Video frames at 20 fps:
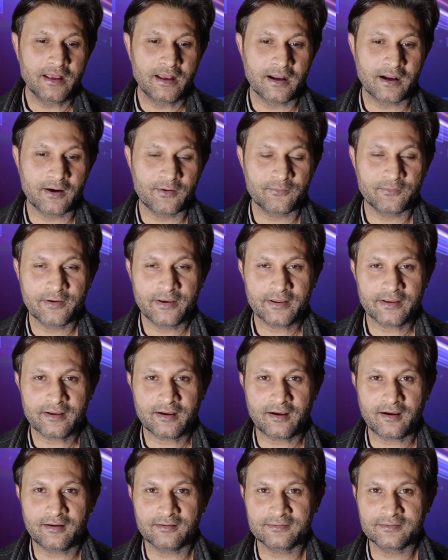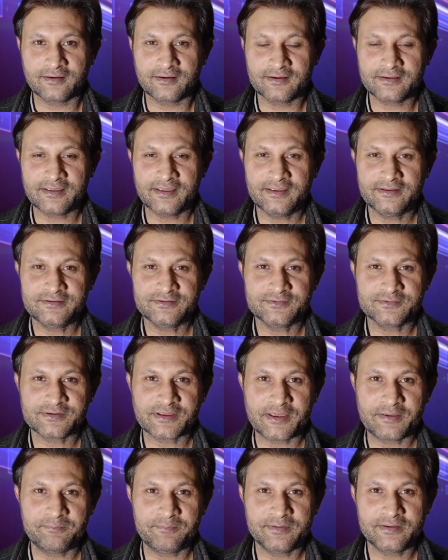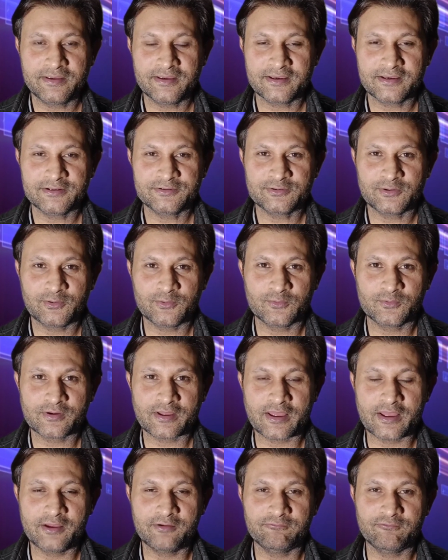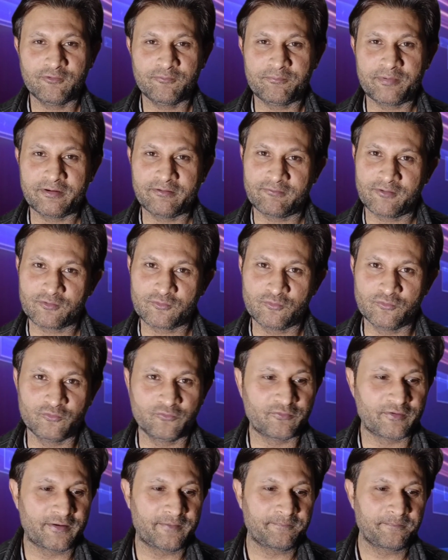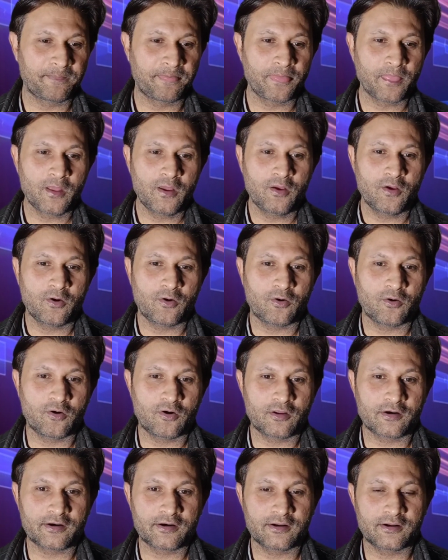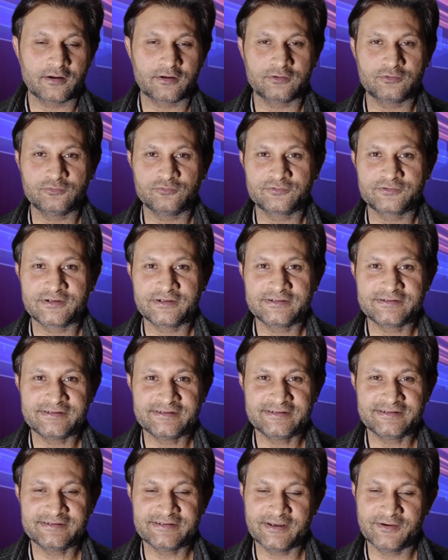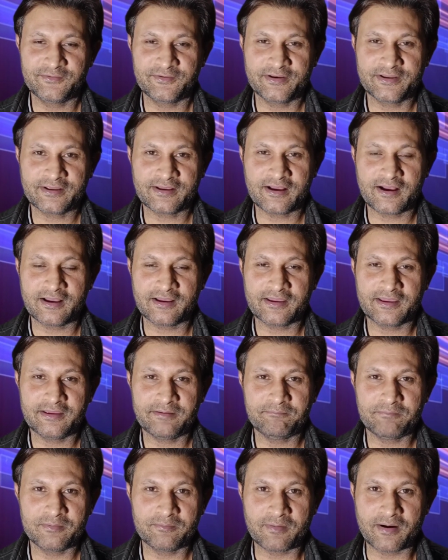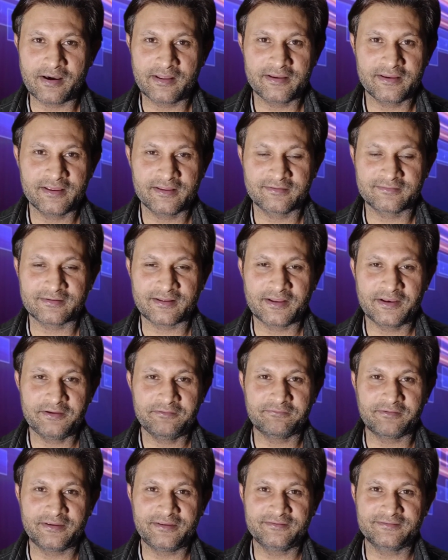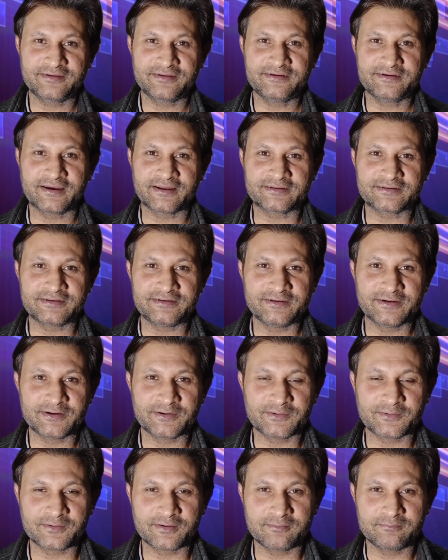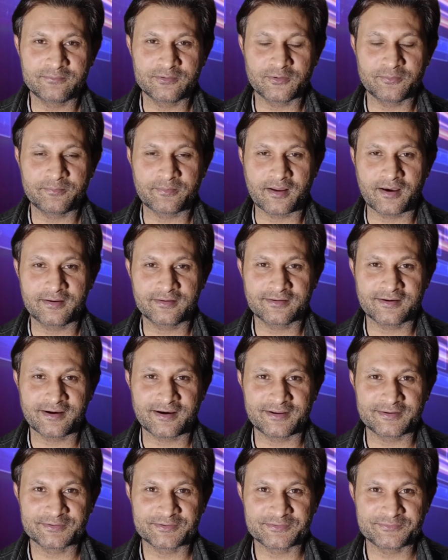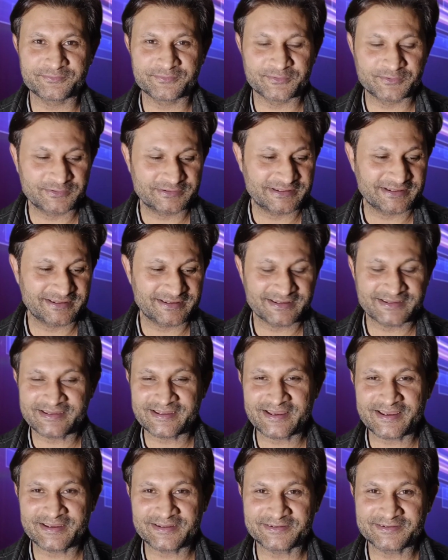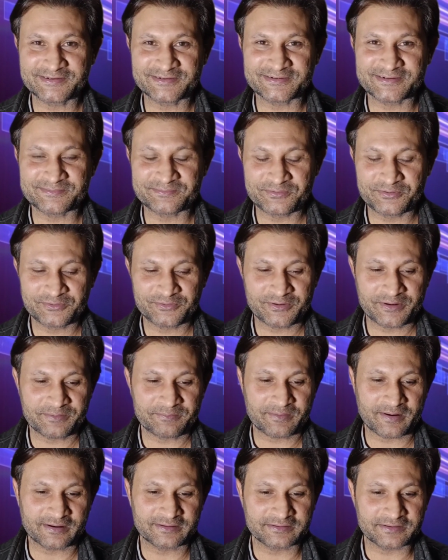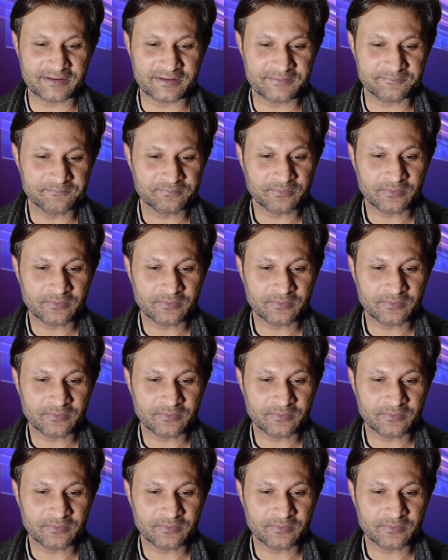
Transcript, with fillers: उन्होंने कहा था कि जो के पी के जो लोग हैं वो बेवकूफ़ हैं और दूसरी चीज़ ये उन्होंने कहा कि बीमारियां सारी वहीं से ही आती हैं और जो इमरान खान को वोट दे देते हैं इस किस्म की उन्होंने बात की